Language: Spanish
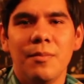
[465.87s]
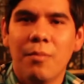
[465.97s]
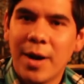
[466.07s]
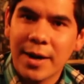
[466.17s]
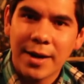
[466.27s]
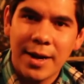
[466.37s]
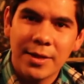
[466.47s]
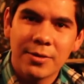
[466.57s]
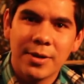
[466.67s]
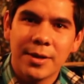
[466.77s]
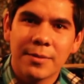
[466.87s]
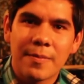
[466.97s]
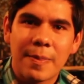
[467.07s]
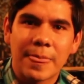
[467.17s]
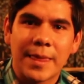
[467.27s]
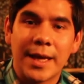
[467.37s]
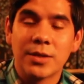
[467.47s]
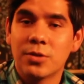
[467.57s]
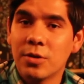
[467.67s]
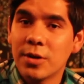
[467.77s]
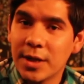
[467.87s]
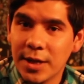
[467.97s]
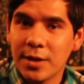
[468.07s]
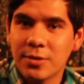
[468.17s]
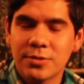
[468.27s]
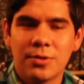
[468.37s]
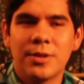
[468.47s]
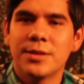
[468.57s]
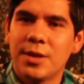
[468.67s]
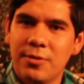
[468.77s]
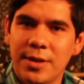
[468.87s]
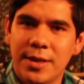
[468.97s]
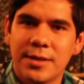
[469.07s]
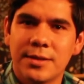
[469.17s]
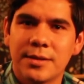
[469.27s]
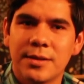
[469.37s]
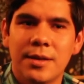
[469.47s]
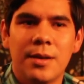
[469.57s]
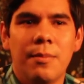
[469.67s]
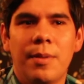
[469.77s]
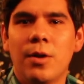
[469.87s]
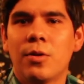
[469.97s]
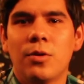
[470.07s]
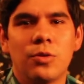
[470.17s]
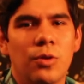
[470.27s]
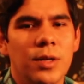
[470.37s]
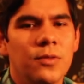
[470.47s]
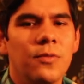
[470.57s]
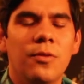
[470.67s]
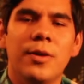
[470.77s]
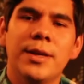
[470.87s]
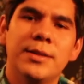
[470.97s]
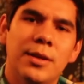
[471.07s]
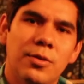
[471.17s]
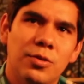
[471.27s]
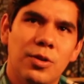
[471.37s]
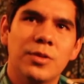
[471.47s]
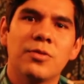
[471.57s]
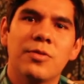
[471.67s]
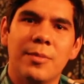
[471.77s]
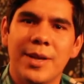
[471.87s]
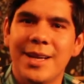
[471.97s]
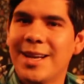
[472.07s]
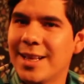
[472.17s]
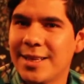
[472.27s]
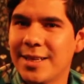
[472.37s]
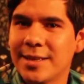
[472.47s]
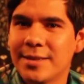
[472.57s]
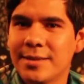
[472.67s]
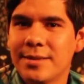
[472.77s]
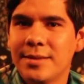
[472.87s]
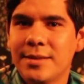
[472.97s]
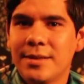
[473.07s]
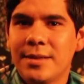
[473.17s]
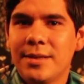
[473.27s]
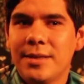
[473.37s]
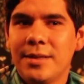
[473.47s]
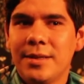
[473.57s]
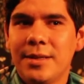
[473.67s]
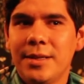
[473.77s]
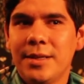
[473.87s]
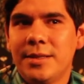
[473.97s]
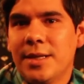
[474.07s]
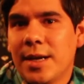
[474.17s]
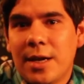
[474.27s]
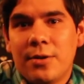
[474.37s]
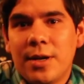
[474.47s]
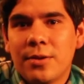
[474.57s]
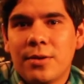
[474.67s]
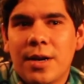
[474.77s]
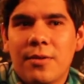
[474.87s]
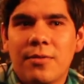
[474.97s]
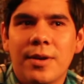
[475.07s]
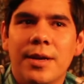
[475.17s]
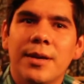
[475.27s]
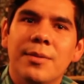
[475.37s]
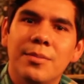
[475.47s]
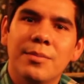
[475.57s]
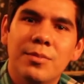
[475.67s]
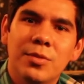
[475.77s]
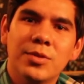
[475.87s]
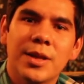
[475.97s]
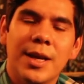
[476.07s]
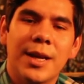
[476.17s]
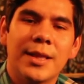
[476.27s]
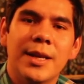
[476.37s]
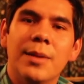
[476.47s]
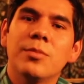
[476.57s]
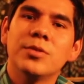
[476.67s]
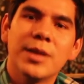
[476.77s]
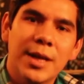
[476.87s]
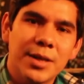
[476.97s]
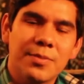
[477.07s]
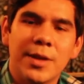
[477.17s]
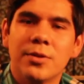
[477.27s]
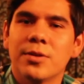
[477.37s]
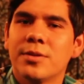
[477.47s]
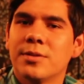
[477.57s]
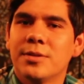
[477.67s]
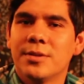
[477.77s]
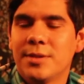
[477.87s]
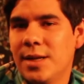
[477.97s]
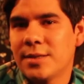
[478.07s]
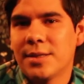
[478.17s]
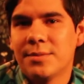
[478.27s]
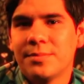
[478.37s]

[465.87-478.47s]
Mark Anthony, que son gringos, son estadounidenses, pero con toda su influencia y con toda su familia latina, y llegaron a tocar fue música latina, música en español, salsa.